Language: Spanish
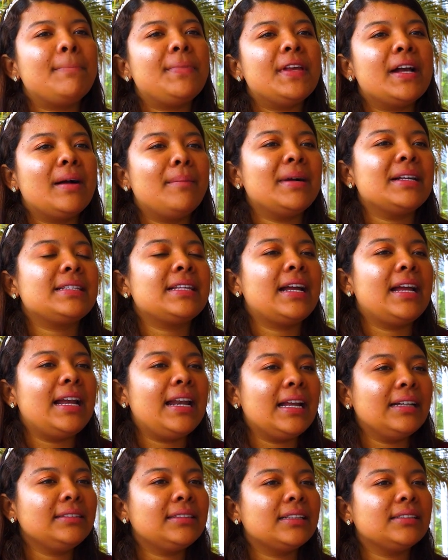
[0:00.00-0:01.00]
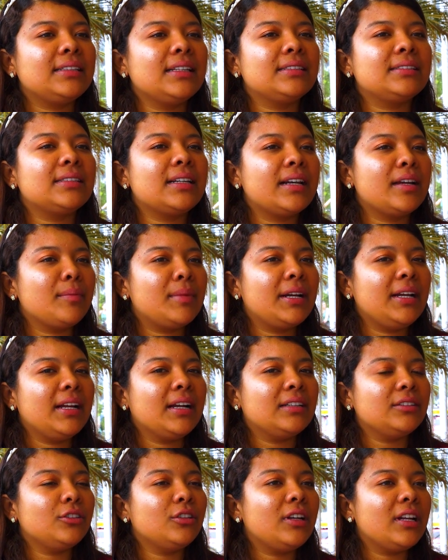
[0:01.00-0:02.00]
Ya más adelante si estaré
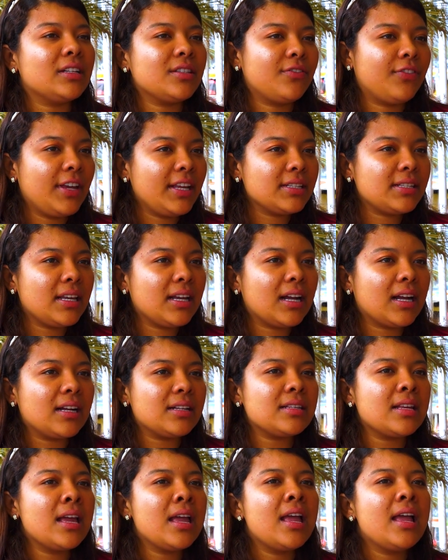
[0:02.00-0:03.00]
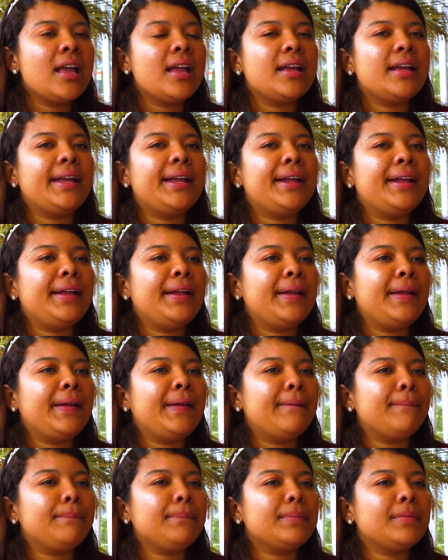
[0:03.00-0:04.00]
manejando las físicas.
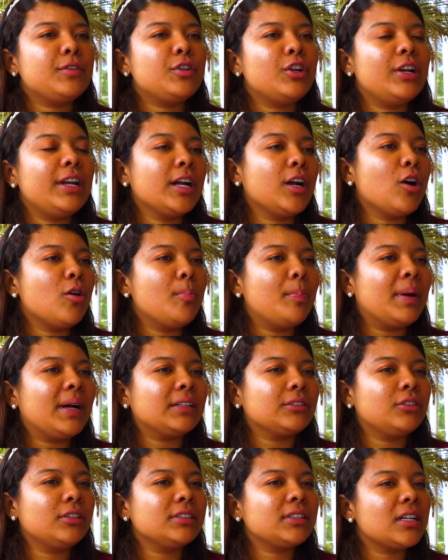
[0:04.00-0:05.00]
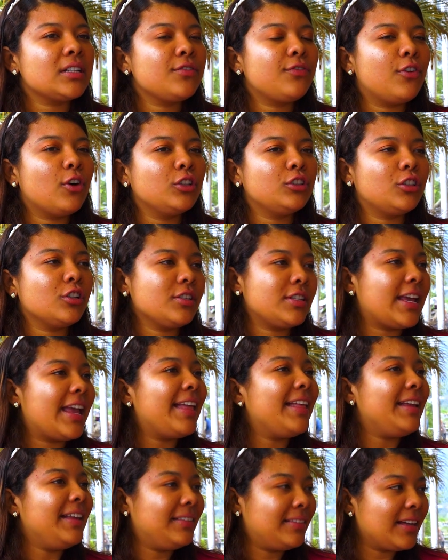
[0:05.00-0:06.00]
Eh, yo le comparto esas fotos
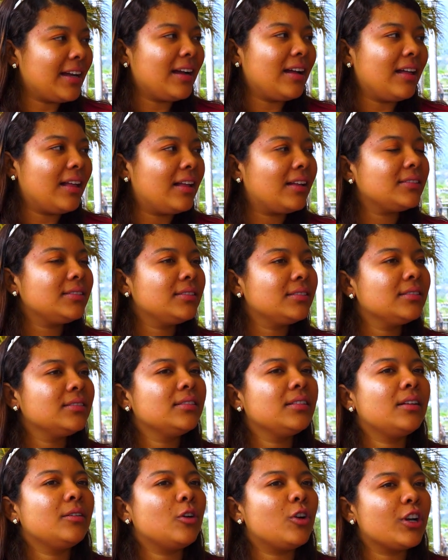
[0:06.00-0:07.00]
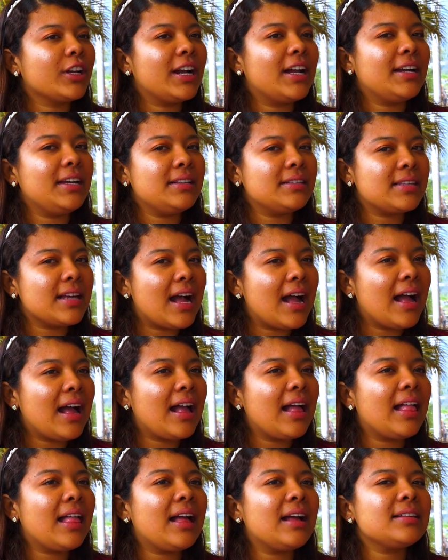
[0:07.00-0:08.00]
editadas,
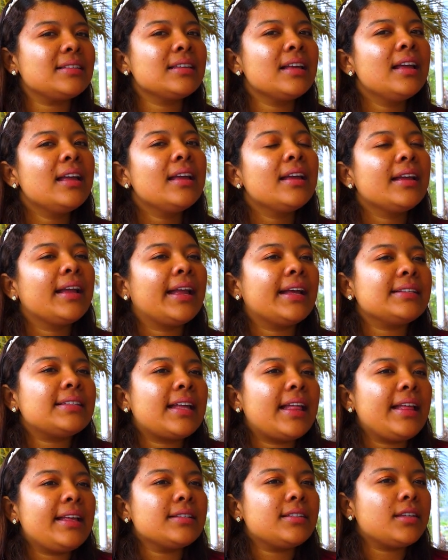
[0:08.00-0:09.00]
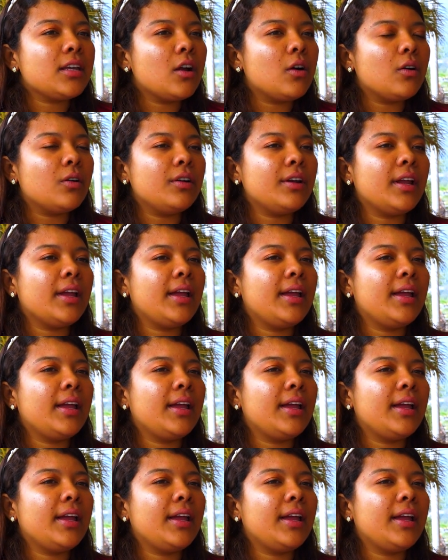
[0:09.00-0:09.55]
organizadas, edición